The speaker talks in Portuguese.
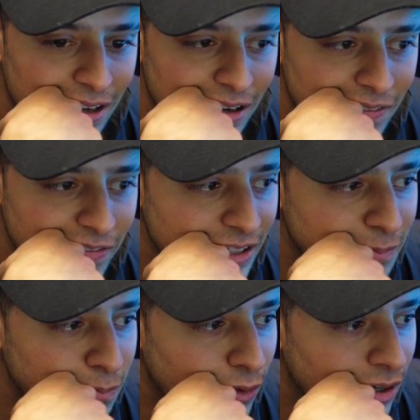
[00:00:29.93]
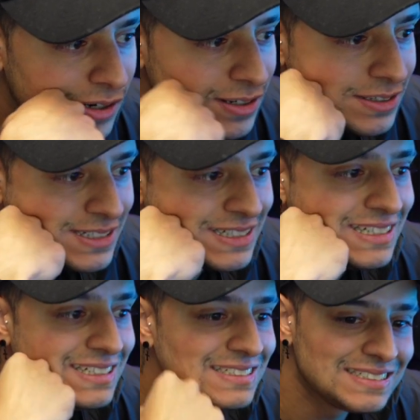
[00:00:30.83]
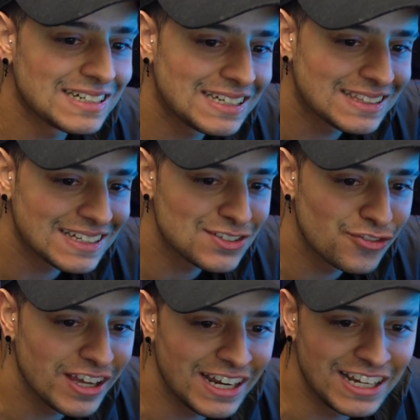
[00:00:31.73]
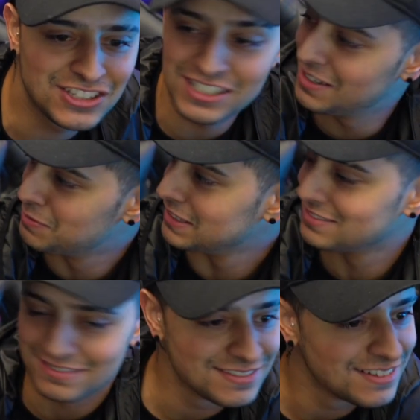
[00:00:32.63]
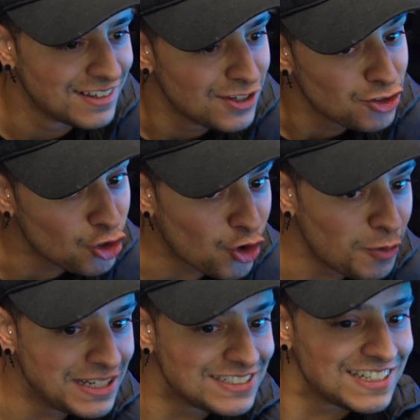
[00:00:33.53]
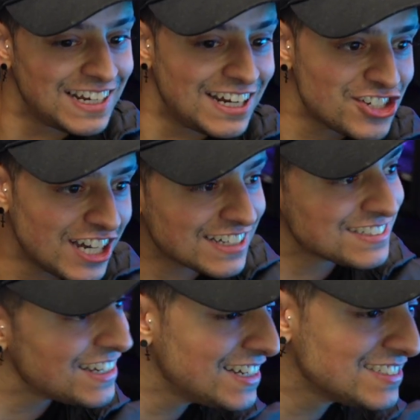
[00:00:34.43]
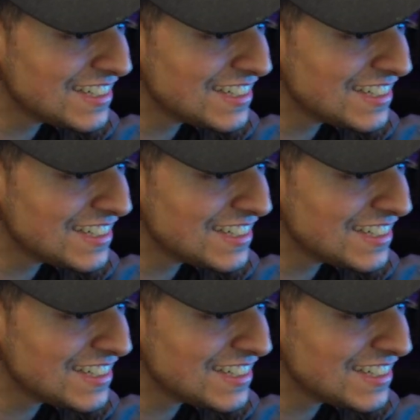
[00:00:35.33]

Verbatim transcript: falei, pô, isso aqui tá diferente, né, mano? Tô começando a achar que essa resenha